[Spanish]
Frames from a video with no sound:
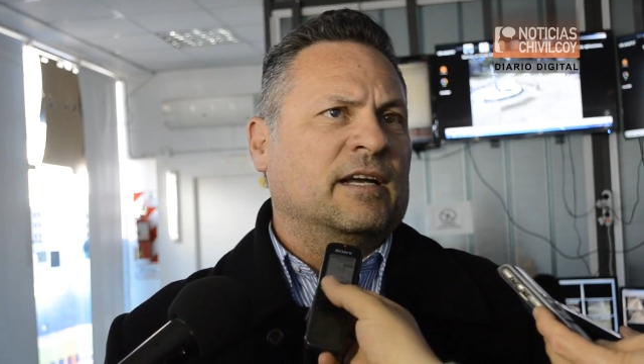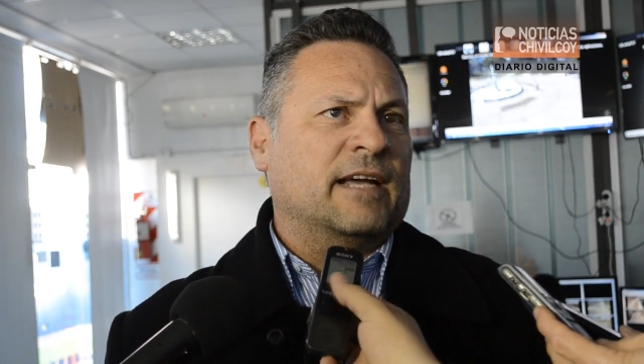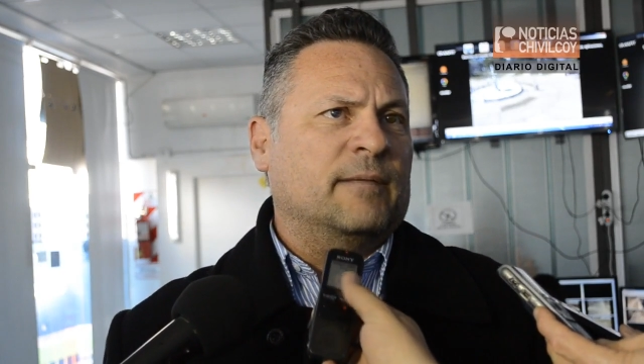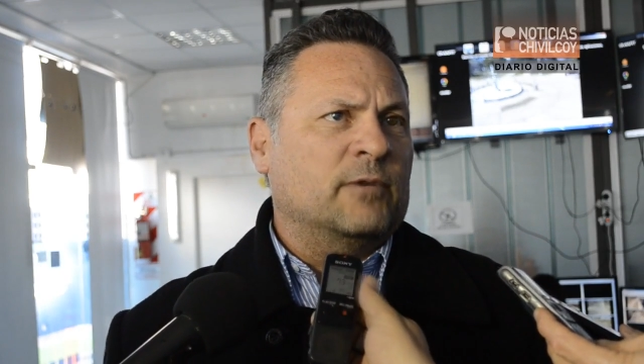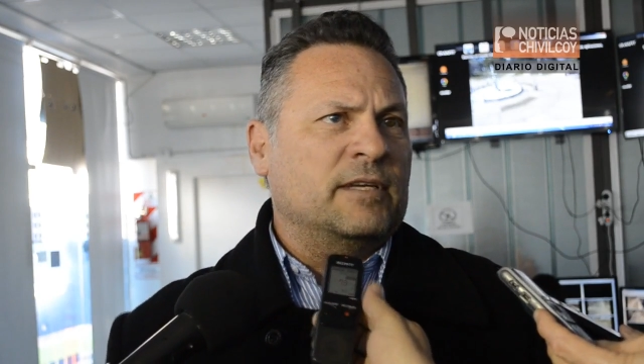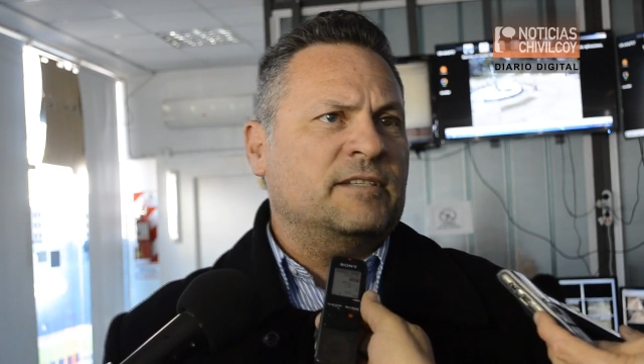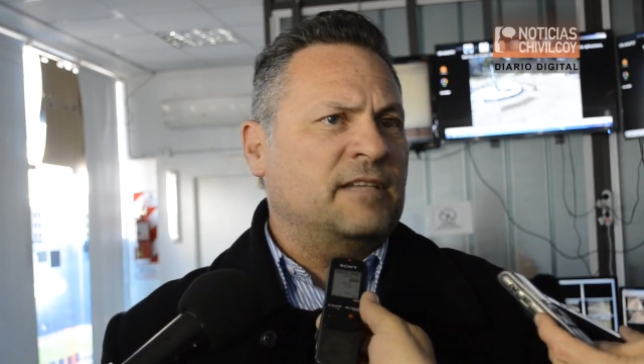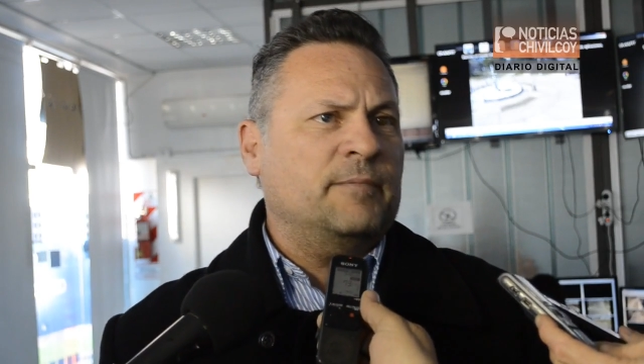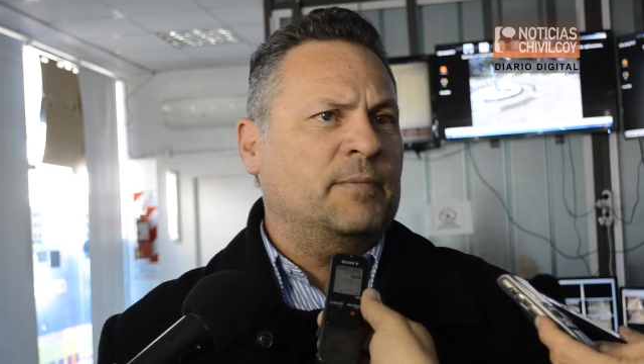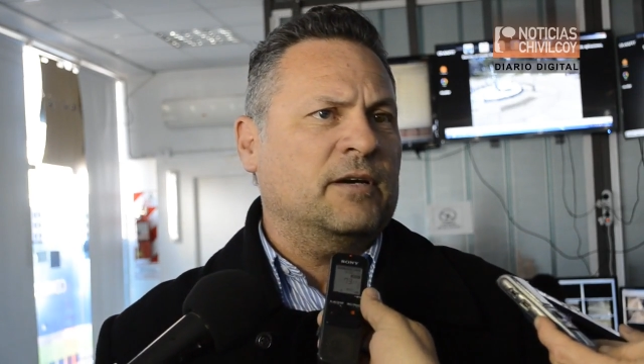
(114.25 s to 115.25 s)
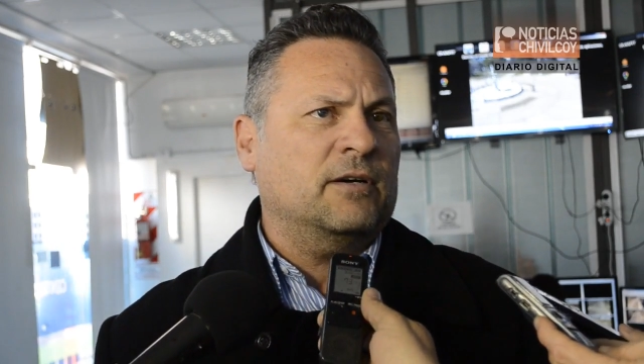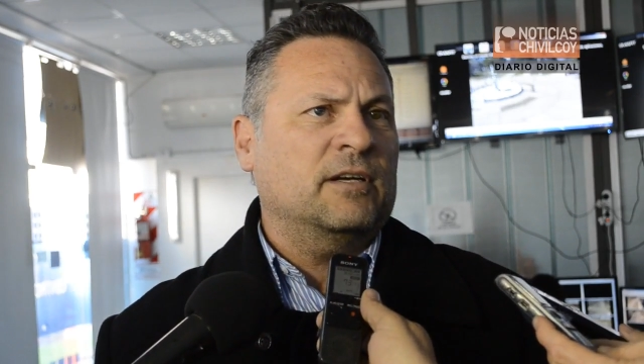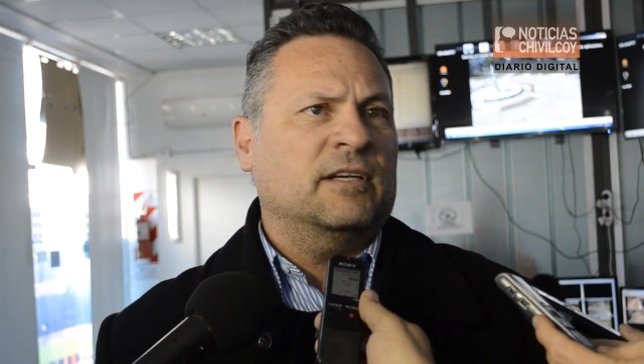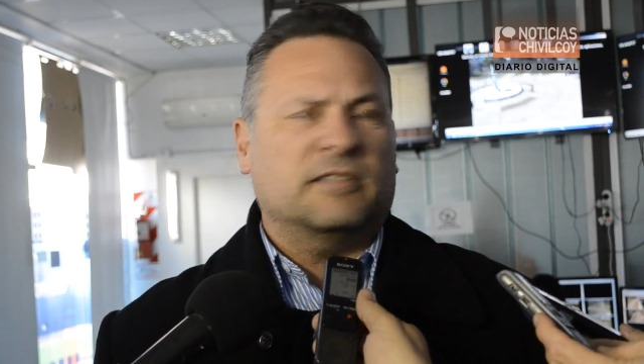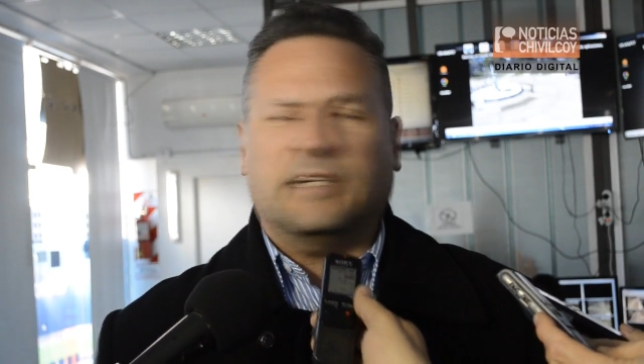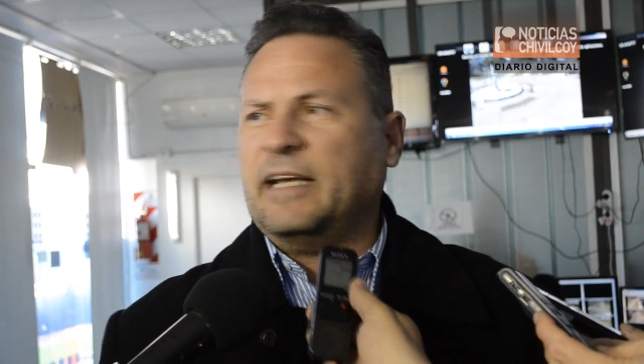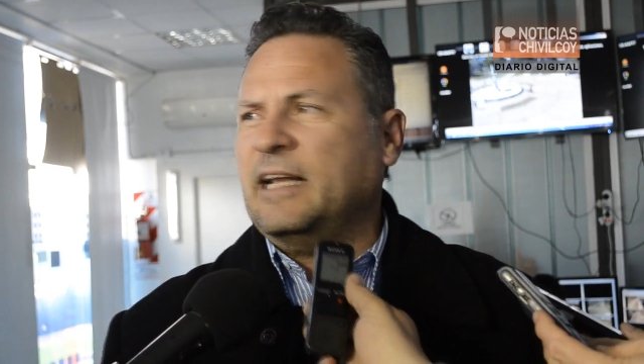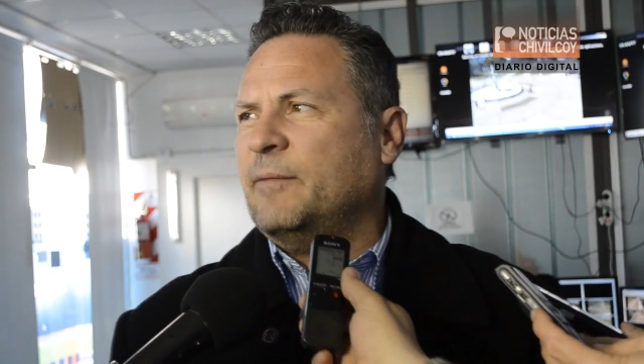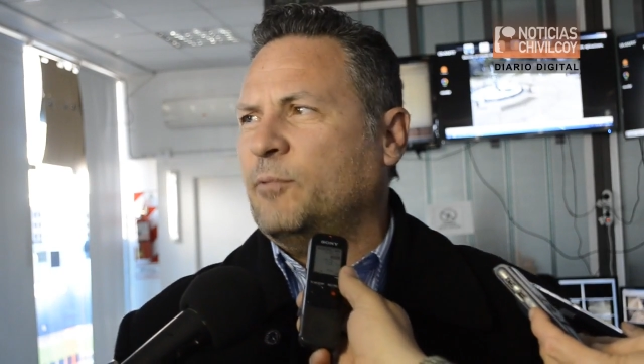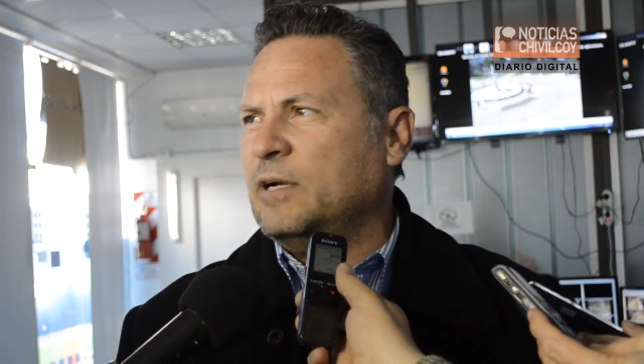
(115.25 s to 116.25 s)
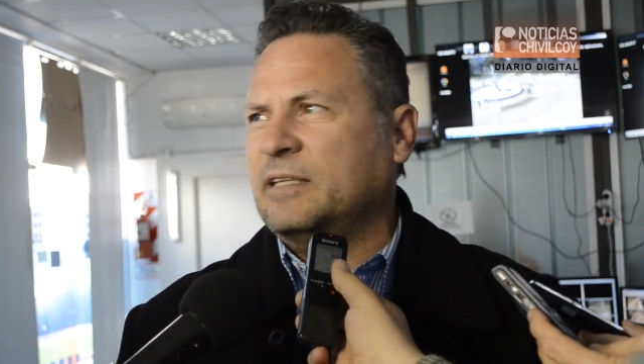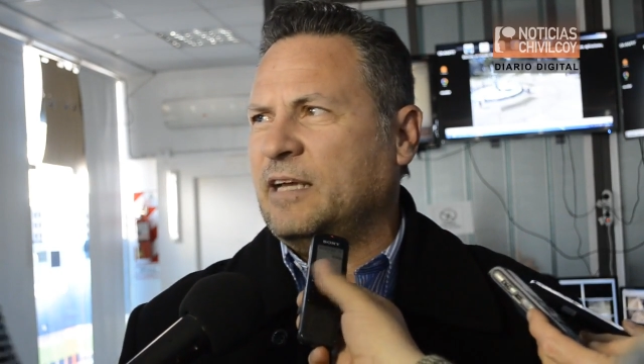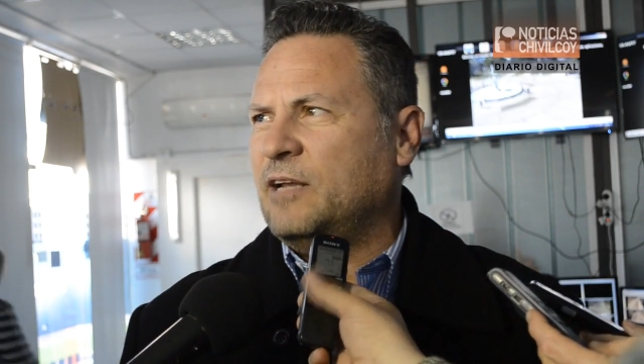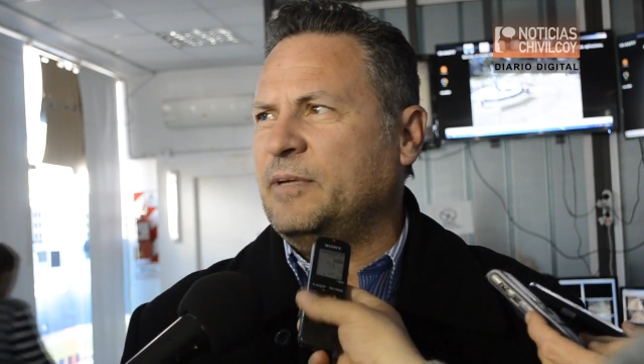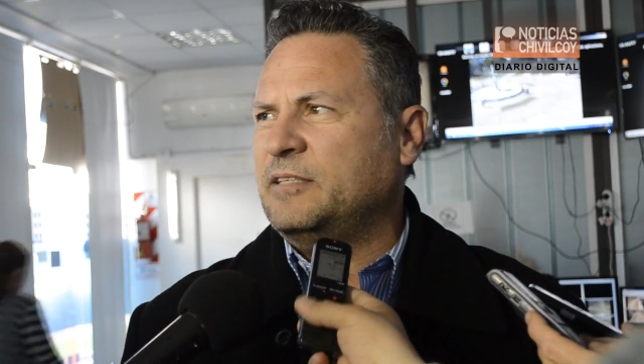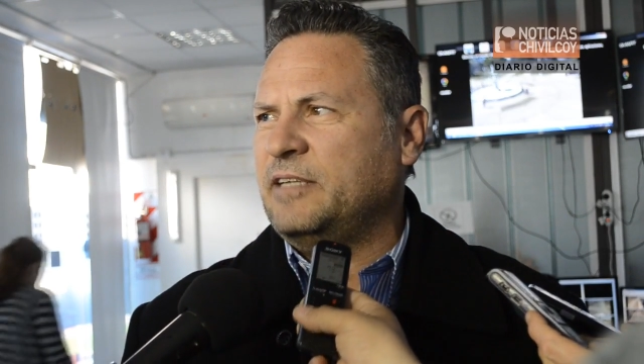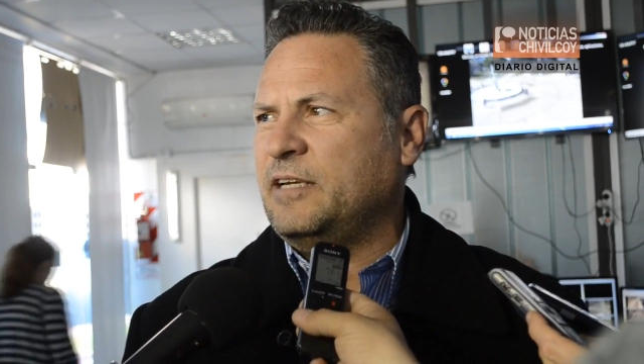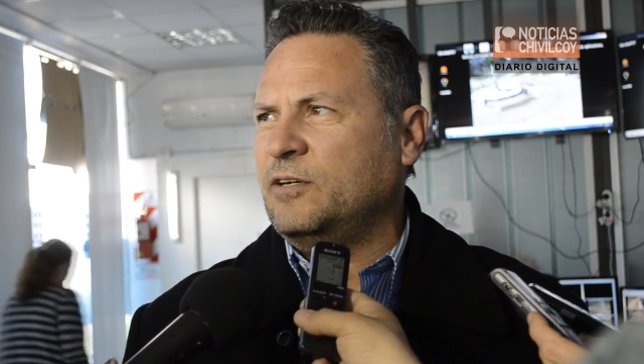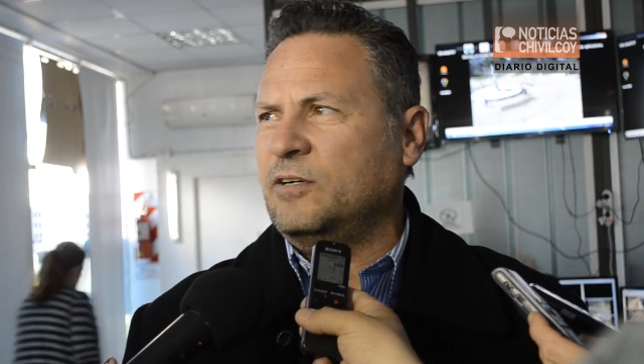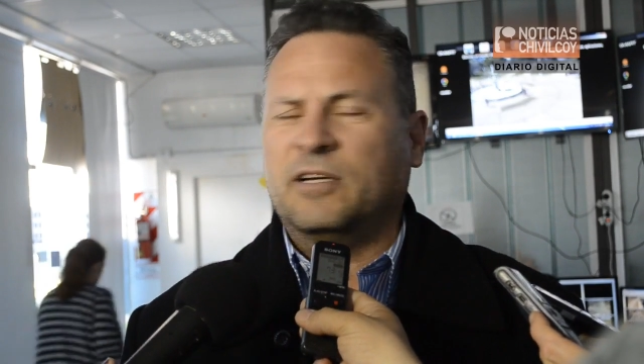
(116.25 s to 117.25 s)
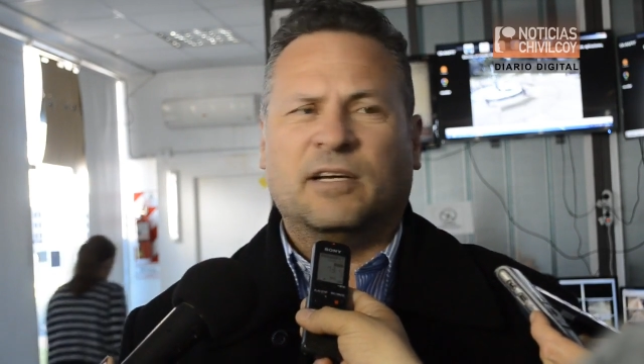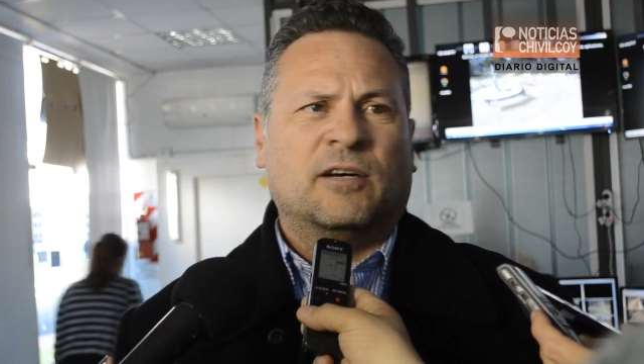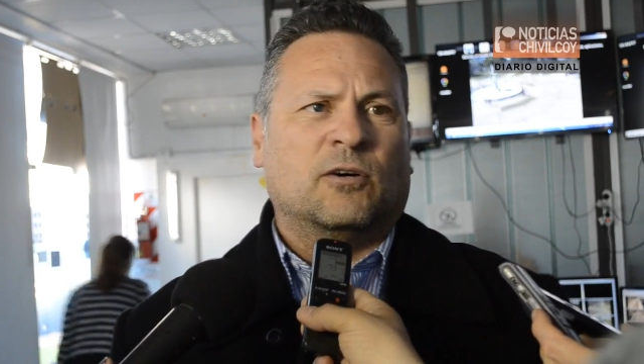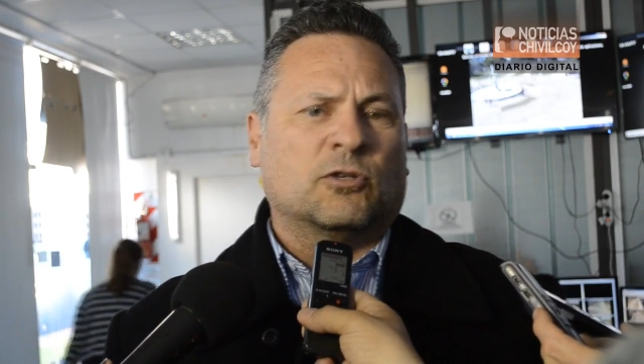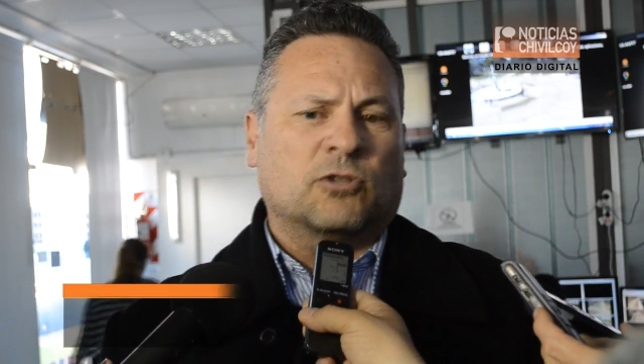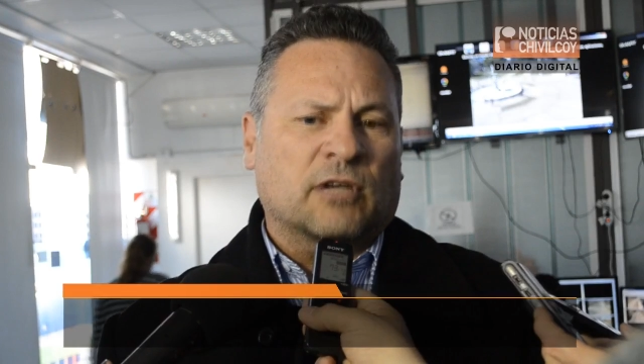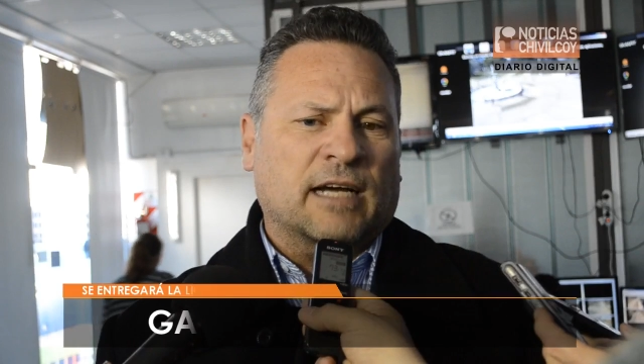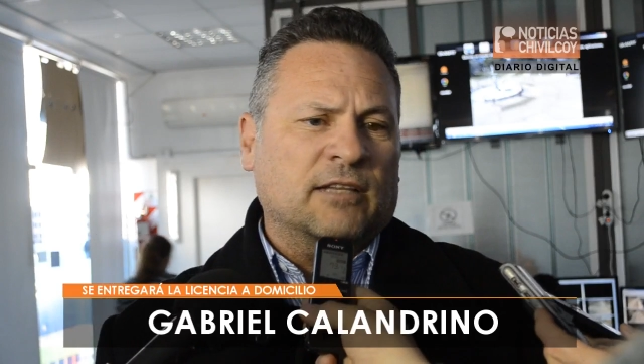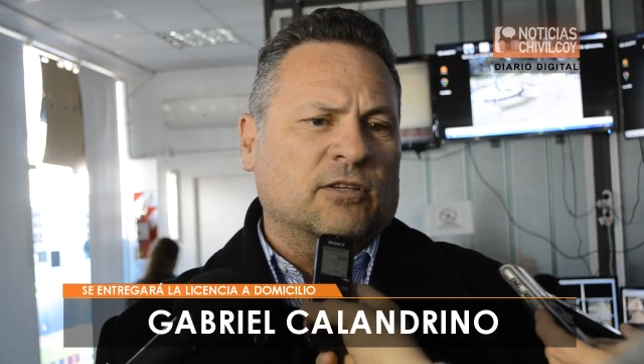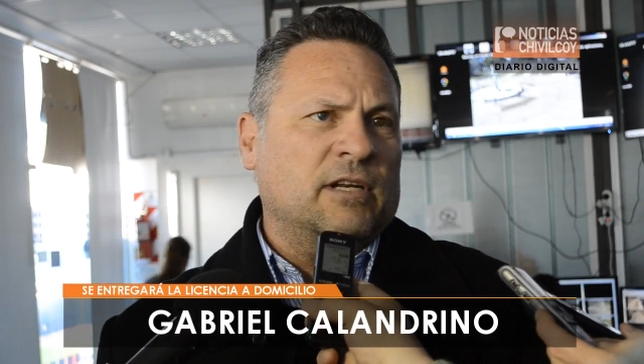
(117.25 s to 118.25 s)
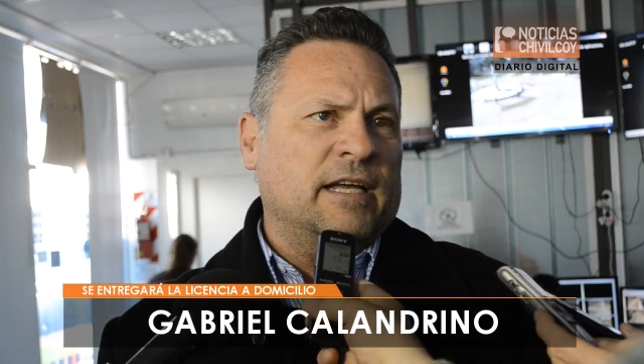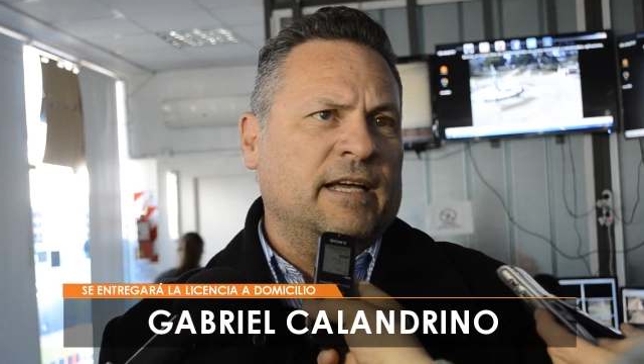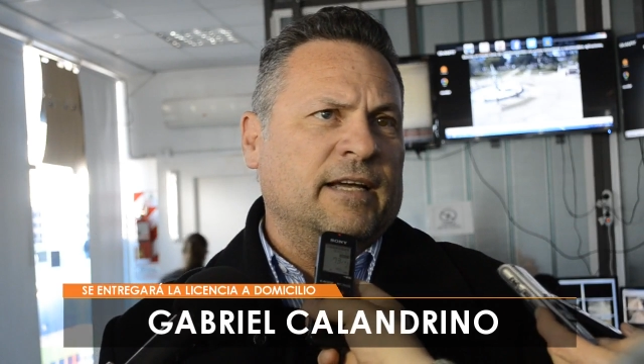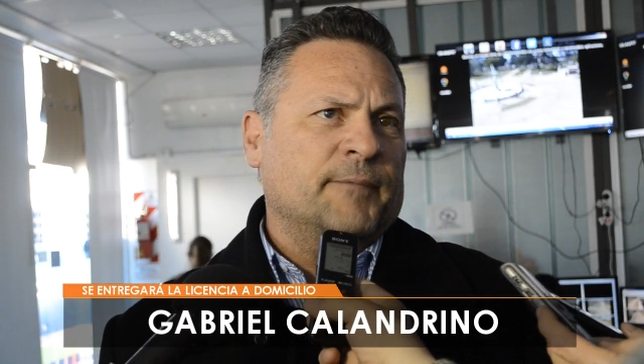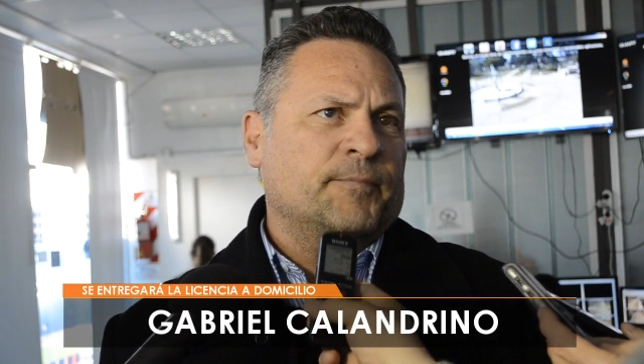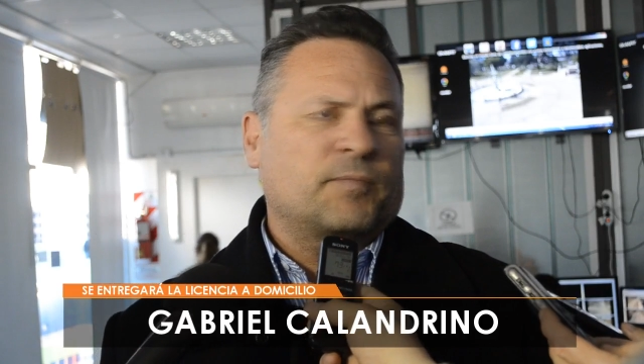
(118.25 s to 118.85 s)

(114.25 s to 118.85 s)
que el municipio llegue a la puerta del vecino otorgándole